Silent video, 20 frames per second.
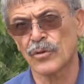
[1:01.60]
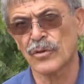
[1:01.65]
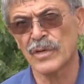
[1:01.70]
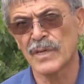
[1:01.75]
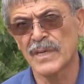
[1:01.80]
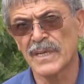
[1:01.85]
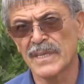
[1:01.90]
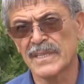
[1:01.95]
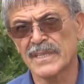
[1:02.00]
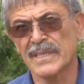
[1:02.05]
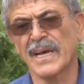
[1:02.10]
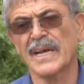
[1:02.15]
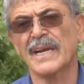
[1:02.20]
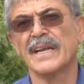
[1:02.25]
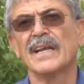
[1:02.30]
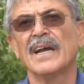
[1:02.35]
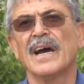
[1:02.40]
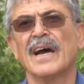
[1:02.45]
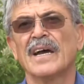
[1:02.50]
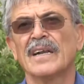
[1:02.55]
doğru
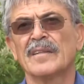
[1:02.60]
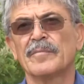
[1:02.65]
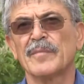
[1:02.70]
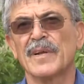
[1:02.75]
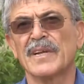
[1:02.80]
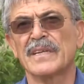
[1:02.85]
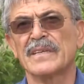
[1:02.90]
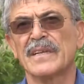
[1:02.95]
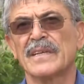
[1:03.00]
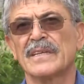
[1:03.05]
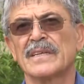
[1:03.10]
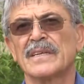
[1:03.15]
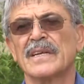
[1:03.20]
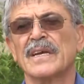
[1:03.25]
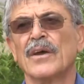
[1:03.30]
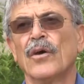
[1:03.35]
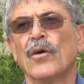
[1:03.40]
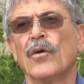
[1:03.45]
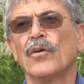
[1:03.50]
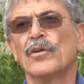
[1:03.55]
tarihe artmaktadır.
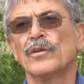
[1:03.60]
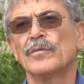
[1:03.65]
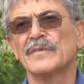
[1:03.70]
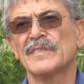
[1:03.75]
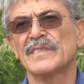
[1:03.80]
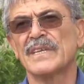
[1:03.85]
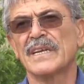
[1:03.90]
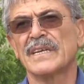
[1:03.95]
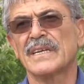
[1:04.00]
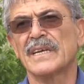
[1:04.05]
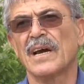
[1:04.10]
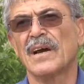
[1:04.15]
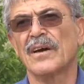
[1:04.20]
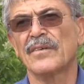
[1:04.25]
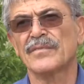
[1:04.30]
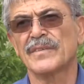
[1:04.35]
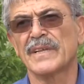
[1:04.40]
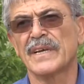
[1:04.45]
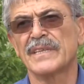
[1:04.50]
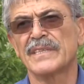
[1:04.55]
Önümüzdeki
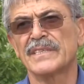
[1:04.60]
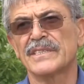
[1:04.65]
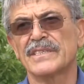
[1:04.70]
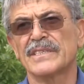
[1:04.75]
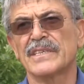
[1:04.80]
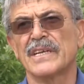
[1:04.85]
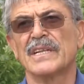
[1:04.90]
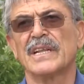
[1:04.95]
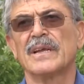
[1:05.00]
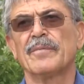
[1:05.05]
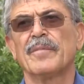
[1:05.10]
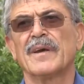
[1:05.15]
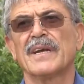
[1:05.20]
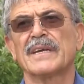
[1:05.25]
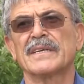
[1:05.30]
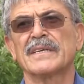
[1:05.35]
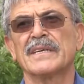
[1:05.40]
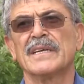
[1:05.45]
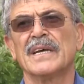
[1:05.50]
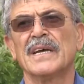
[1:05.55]
hafta inşallah
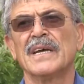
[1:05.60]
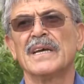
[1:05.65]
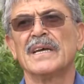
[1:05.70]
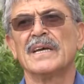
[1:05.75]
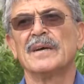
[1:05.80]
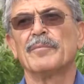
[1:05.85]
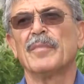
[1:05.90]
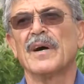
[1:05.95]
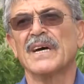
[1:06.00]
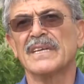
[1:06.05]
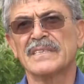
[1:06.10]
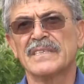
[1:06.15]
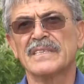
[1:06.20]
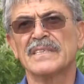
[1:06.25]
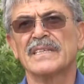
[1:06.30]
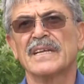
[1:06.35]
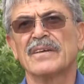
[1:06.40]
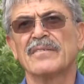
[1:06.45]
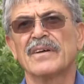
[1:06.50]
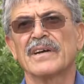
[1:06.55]
belki
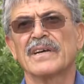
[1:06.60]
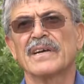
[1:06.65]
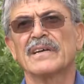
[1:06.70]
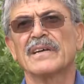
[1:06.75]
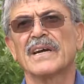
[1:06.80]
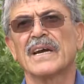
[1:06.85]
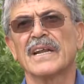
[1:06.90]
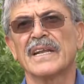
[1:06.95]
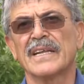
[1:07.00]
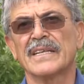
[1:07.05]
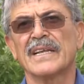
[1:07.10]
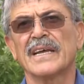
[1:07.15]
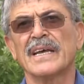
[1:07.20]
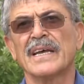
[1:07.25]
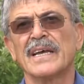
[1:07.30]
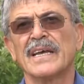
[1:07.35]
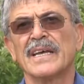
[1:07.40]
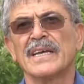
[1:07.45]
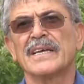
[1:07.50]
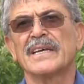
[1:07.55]
Baskil'de ve
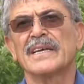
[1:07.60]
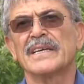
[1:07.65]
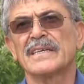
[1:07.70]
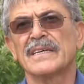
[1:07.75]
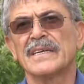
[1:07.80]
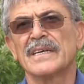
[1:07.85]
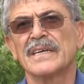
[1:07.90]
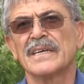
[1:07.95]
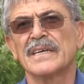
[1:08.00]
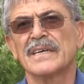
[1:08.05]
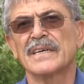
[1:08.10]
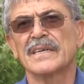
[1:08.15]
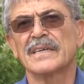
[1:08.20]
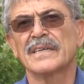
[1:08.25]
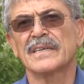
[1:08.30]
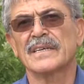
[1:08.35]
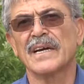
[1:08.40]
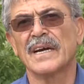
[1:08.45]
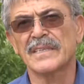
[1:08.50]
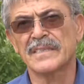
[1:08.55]
Gale'de
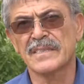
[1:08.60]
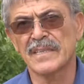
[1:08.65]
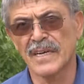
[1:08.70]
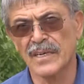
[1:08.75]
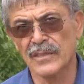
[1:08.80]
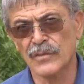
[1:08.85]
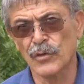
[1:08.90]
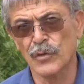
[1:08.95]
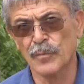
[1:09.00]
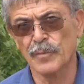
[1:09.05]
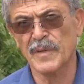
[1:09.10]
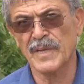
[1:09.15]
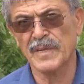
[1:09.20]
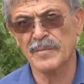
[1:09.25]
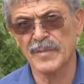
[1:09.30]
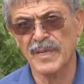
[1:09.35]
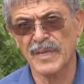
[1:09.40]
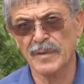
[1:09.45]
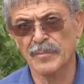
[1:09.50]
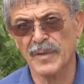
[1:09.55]
e,
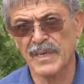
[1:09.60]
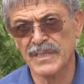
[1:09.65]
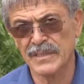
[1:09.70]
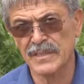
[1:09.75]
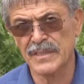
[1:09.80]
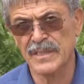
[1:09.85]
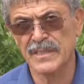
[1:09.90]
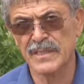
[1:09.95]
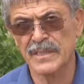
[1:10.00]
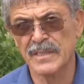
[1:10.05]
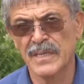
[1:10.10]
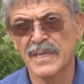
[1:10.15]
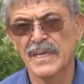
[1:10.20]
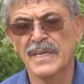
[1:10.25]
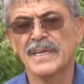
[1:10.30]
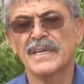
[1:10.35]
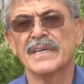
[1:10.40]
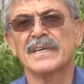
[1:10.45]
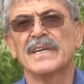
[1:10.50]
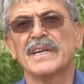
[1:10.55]
toplanmaya başlanır.
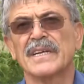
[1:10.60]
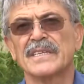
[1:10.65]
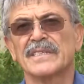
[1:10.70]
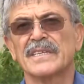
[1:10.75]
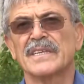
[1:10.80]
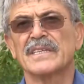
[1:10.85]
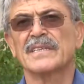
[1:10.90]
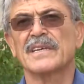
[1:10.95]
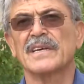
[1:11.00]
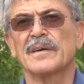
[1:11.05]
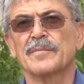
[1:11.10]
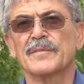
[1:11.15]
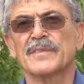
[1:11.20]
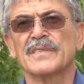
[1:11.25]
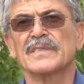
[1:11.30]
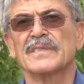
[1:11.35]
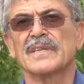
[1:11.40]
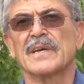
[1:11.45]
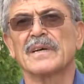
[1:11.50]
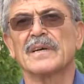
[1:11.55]
İhracat
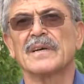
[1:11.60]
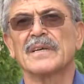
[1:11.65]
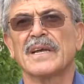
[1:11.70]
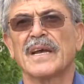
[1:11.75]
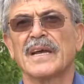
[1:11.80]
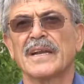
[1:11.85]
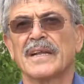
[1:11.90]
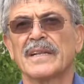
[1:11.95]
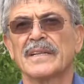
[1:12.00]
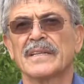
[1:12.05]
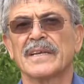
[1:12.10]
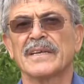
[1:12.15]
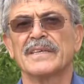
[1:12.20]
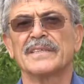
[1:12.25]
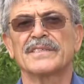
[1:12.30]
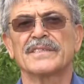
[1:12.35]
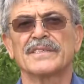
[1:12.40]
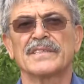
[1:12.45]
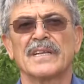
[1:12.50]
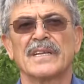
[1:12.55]
kapısı da herhalde
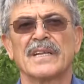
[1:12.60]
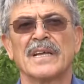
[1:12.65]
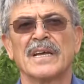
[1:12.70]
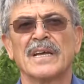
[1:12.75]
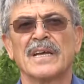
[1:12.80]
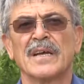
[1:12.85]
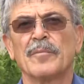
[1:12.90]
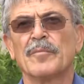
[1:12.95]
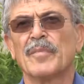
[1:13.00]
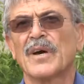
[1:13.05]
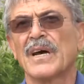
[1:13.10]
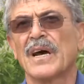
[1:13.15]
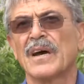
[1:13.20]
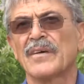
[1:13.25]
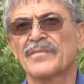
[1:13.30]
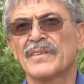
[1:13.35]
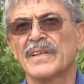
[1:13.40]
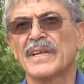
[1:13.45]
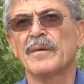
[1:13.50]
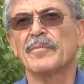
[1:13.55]
inşallah
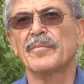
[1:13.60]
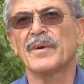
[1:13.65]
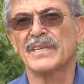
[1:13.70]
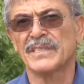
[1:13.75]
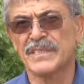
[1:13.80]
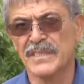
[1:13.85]
haftaya